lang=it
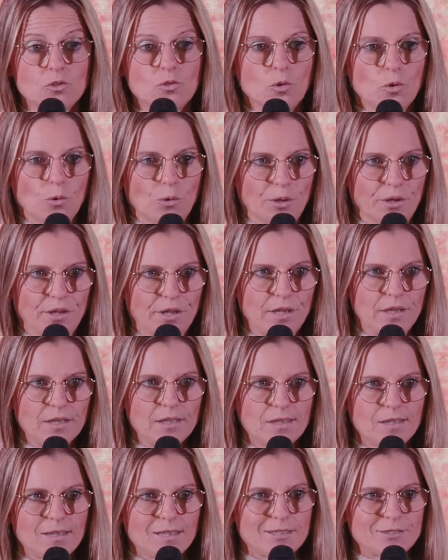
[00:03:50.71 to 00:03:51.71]
corre?
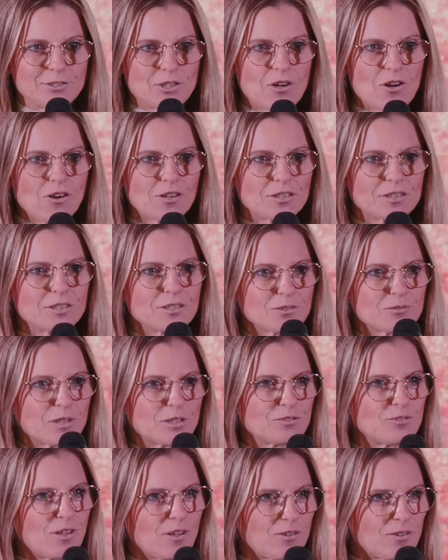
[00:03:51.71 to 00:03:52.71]
No? Io
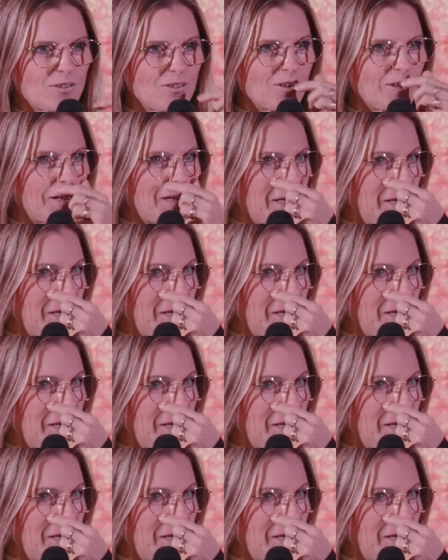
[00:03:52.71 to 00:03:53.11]
quando ero